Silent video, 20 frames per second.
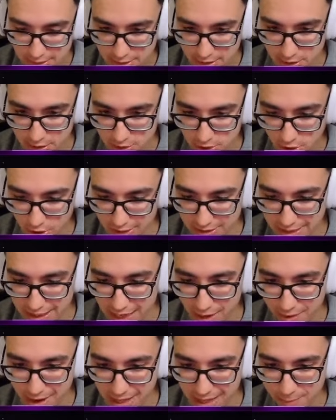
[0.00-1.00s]
Yo he
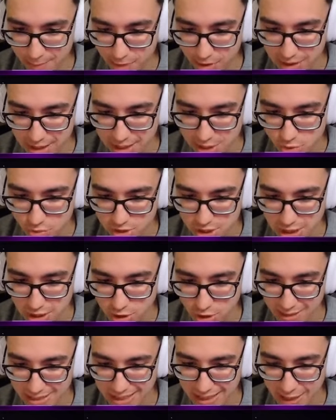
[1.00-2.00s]
tirado ahí porque es un sitio
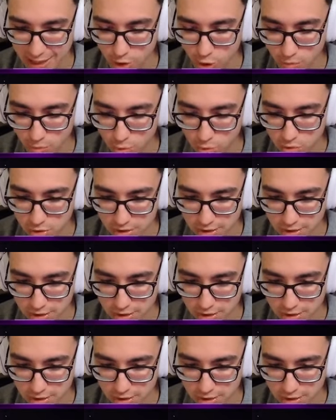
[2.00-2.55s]
bastante común